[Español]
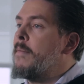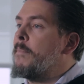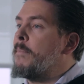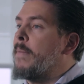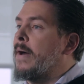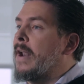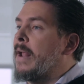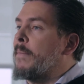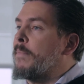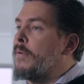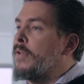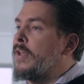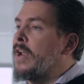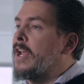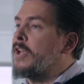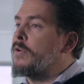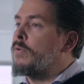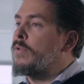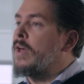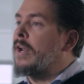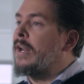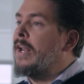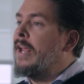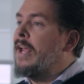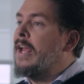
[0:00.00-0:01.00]
para poder
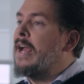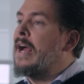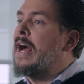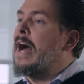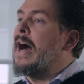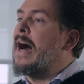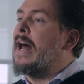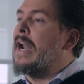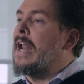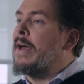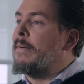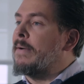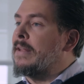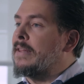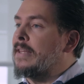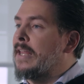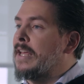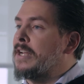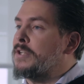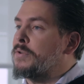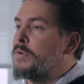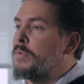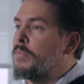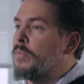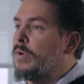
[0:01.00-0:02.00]
ayudarle a la venta
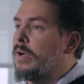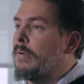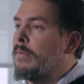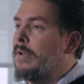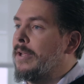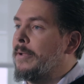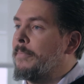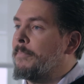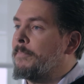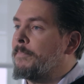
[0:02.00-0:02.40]
de su inmueble.